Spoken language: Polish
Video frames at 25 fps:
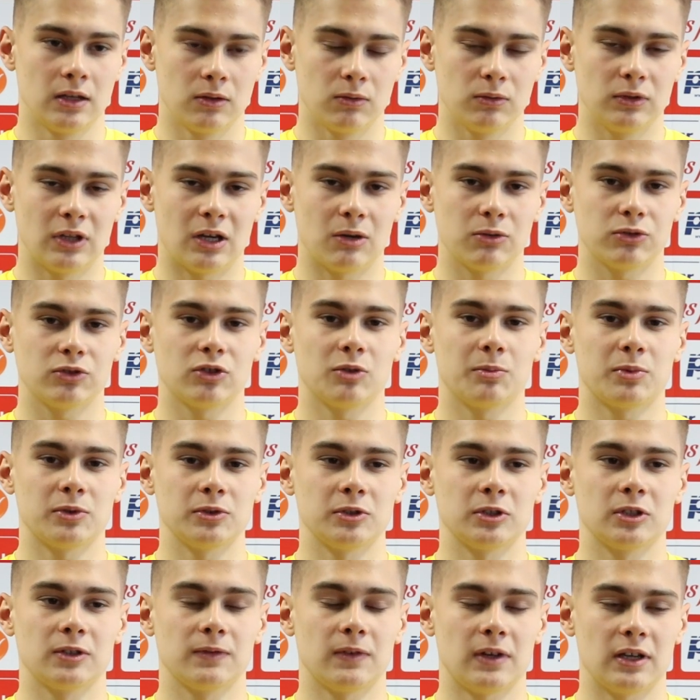Udało się
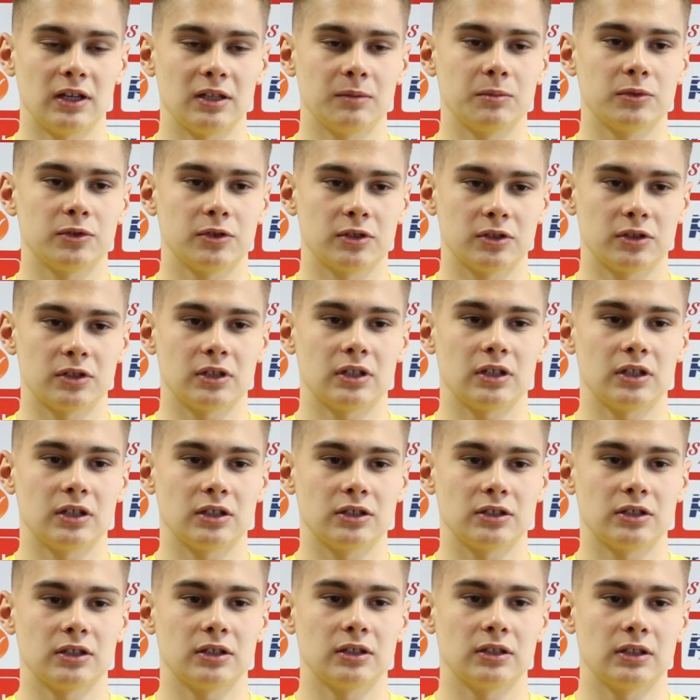obronić dwa i myślę,
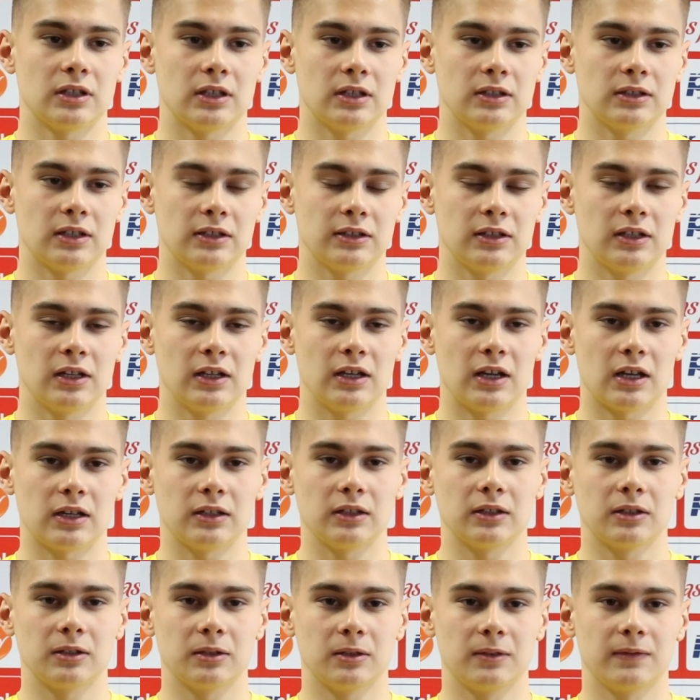że, że na, na tyle
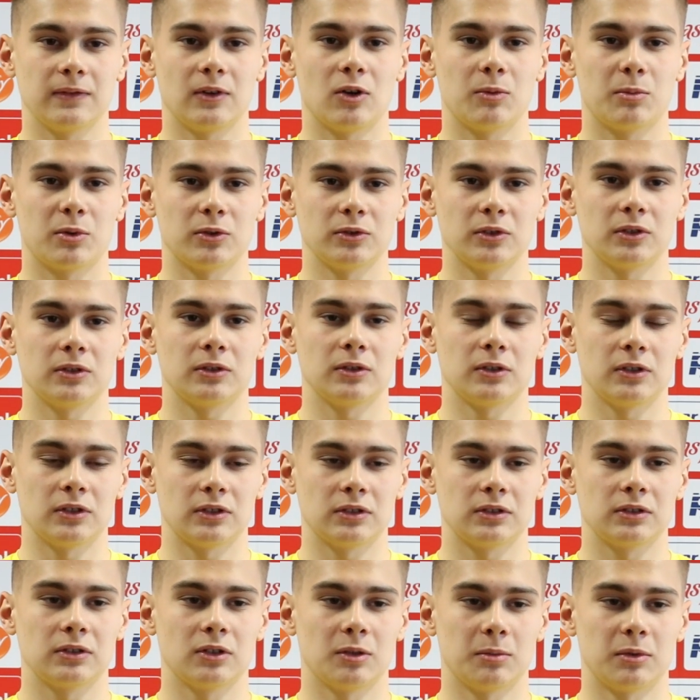karnych dwa obronie to
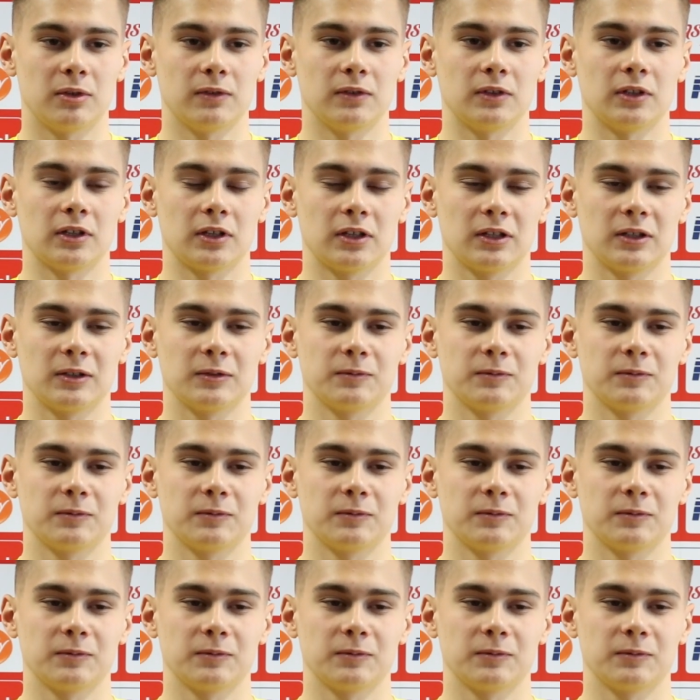jest dobry wynik.